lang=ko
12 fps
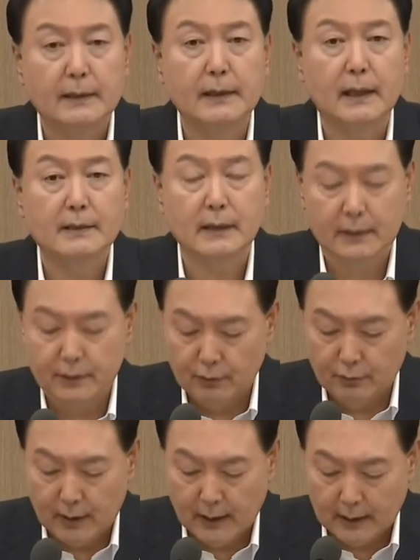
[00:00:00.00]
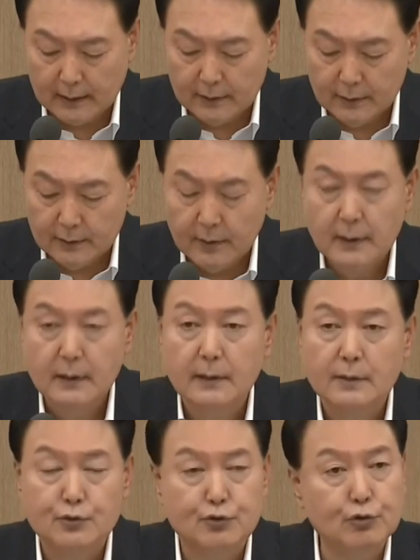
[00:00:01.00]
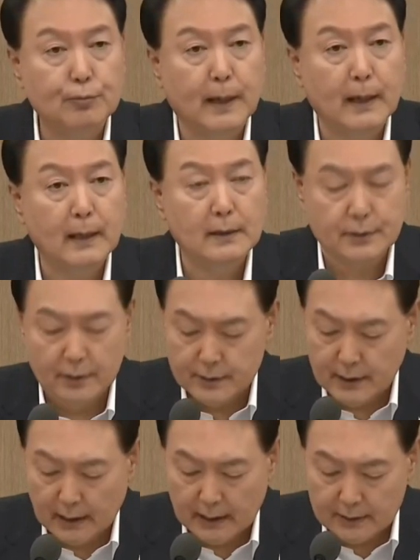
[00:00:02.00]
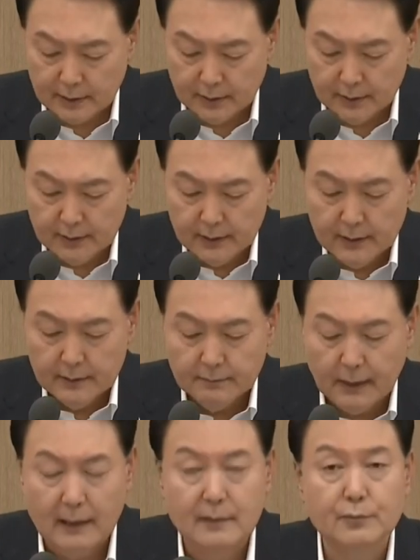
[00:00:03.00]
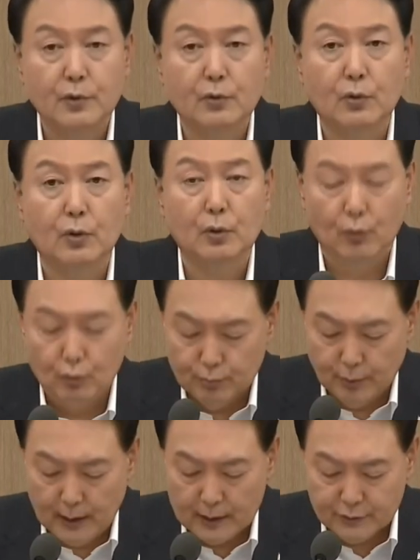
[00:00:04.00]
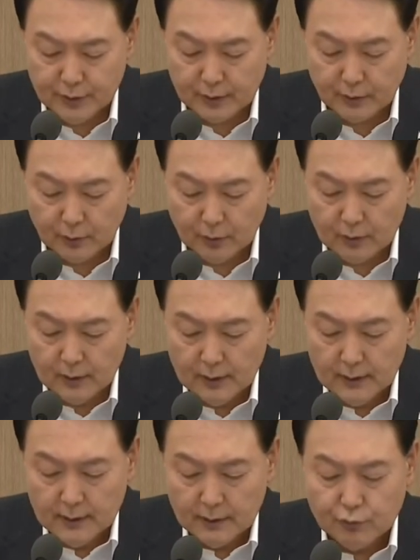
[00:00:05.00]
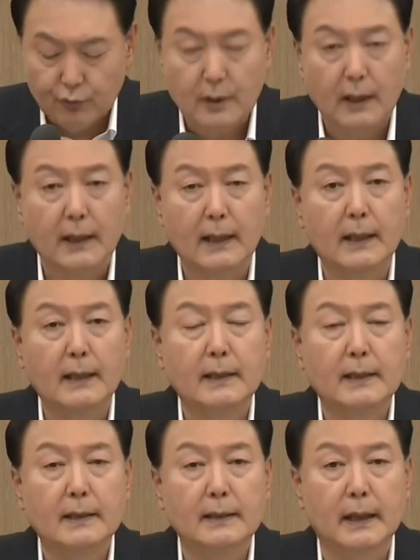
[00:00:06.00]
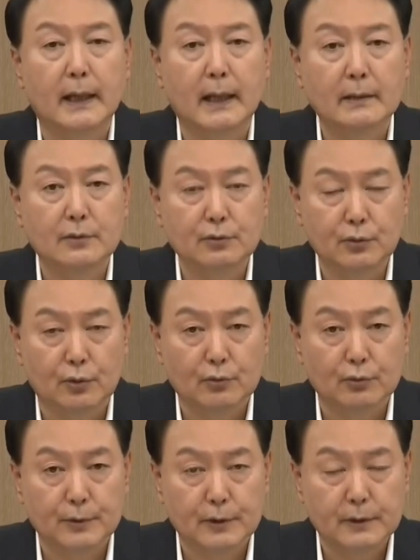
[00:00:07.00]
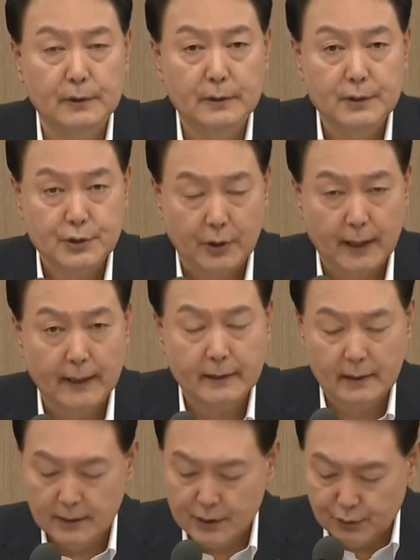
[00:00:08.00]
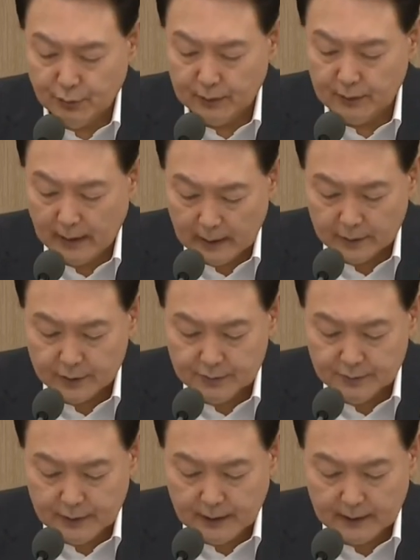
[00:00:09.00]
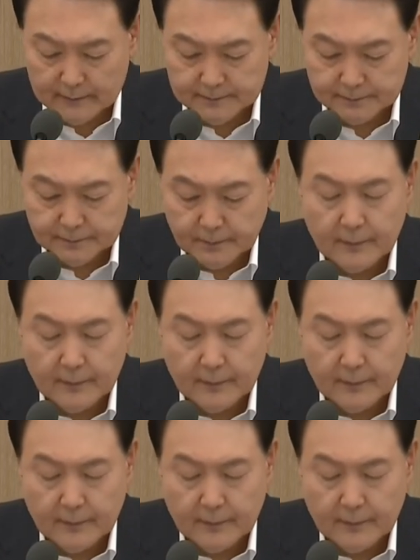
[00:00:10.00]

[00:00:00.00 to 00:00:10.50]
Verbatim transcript: 다른 학생들과 같은 출발 선상에서 마음 놓고 공부할 수 있도록 국가가 대학 등록금을 전액 지원할 것입니다.